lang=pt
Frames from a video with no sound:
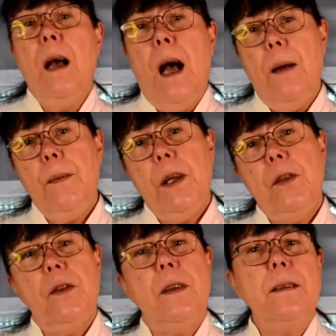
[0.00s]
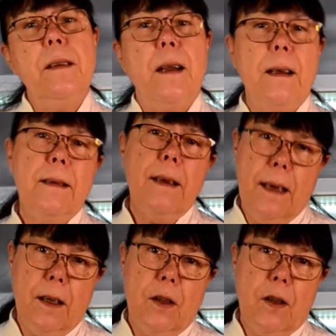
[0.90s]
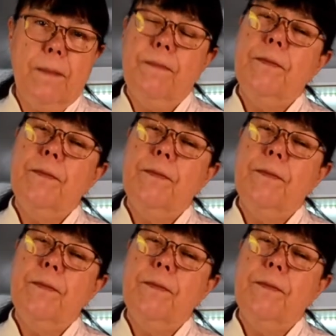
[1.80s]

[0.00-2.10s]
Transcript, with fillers: a minha dica será a seguinte: